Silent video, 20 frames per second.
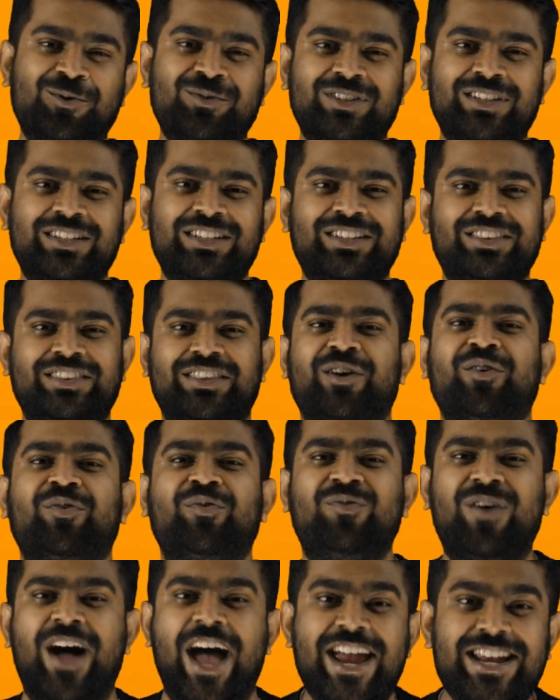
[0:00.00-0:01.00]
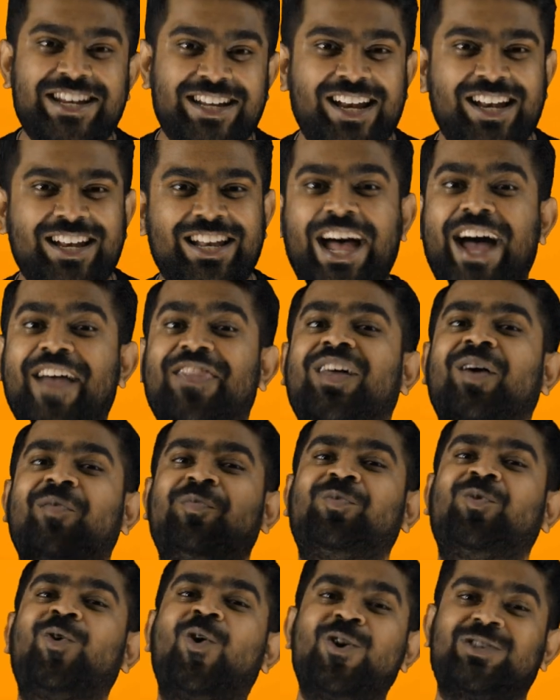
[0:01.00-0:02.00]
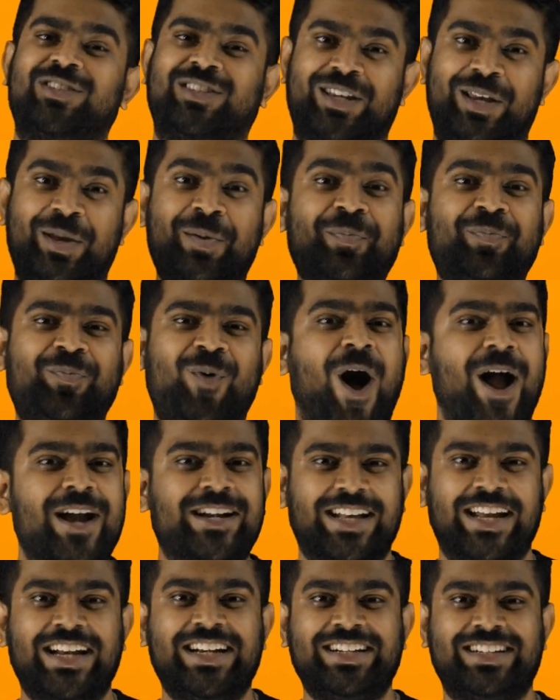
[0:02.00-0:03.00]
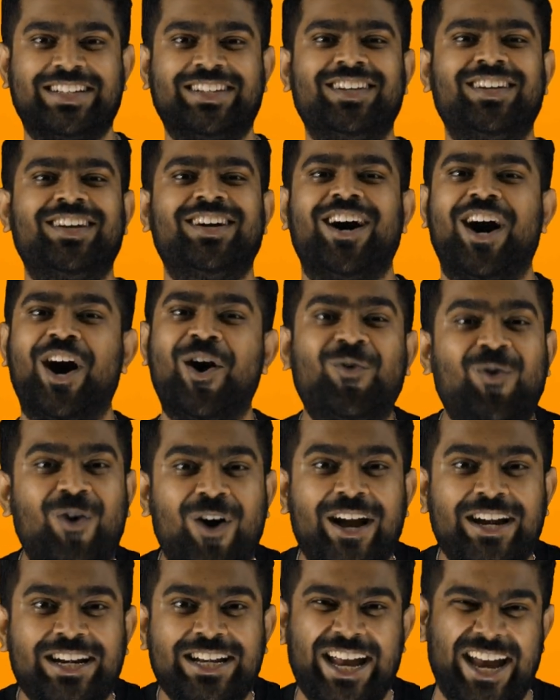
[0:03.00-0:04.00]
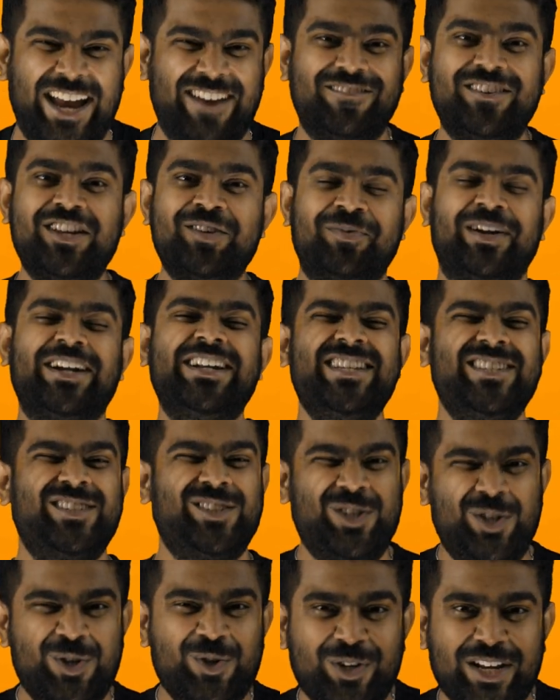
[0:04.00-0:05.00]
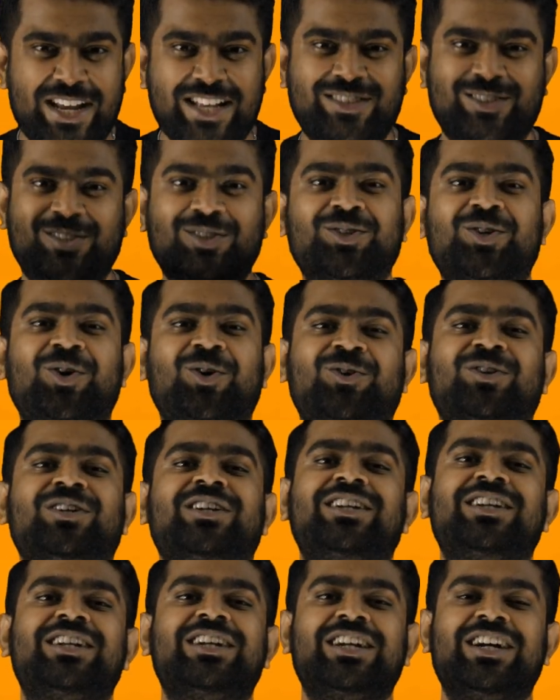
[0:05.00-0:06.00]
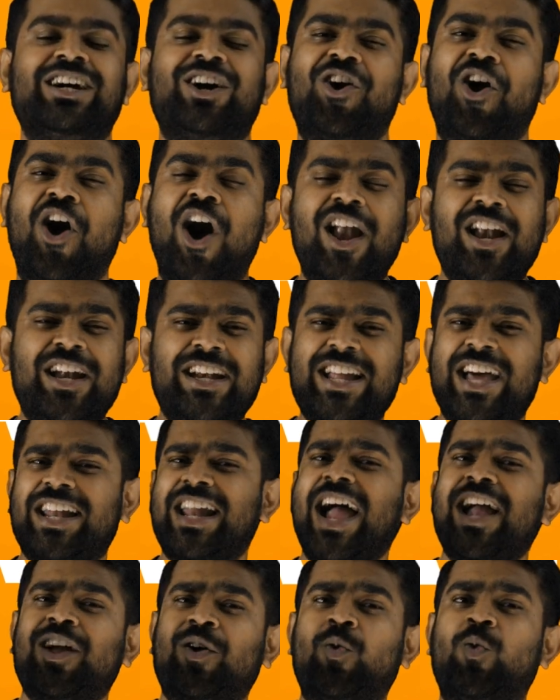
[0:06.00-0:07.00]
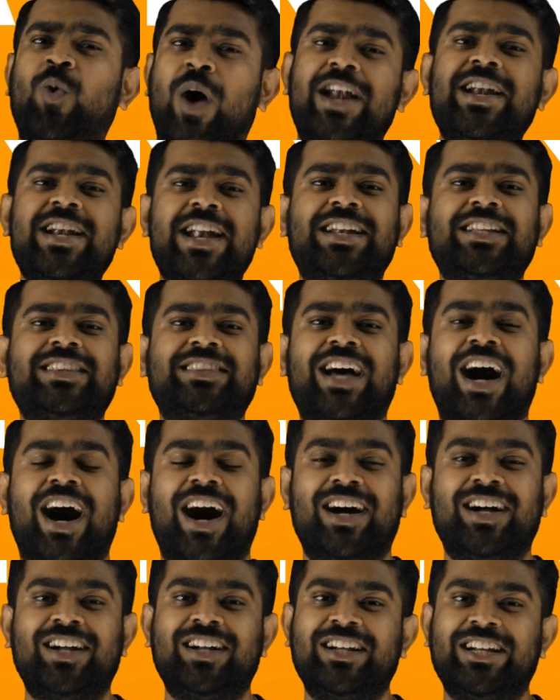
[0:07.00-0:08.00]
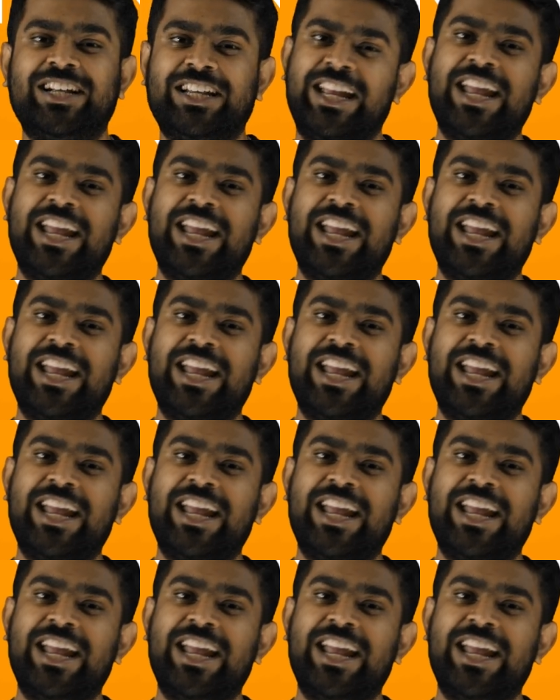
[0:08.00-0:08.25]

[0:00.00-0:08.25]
நவ் த ஃபைனல் அண்ட் த மோஸ்ட் இம்பார்ட்டன்ட் அவார்ட் எவ்ரிபடி இஸ் கியூரியஸ் டு நோ ஆல் இந்தியா ரேங்க் ஒன் எடுத்தா